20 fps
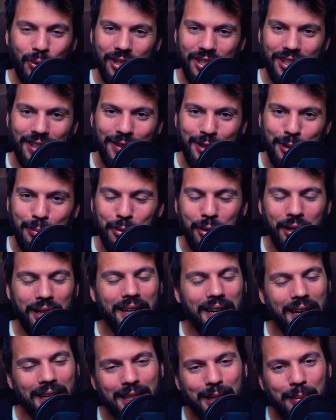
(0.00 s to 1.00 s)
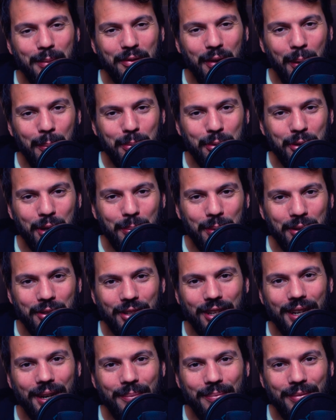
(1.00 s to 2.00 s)
iscriviti pure al canale che mi fa più che
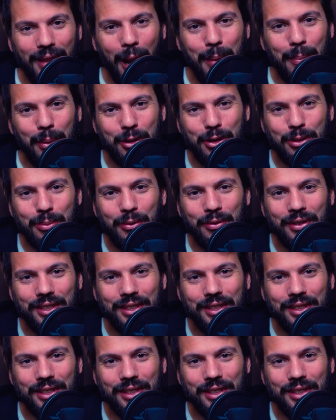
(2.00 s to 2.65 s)
piacere. Al prossimo